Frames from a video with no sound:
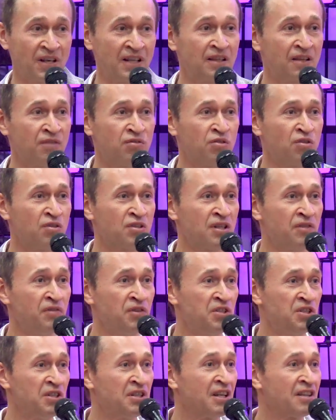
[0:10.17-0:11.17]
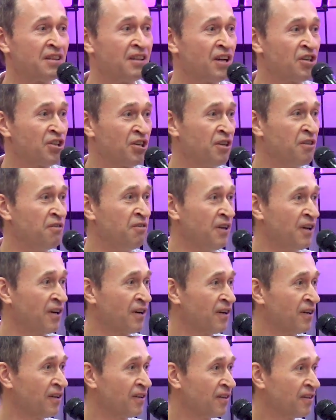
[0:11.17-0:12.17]
Это все зависит от нашей
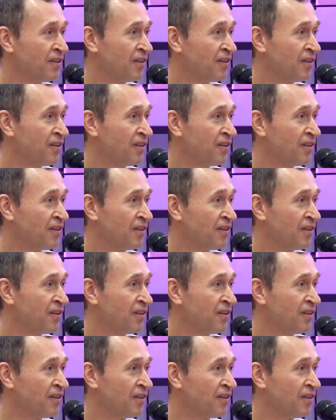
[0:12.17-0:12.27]
веры.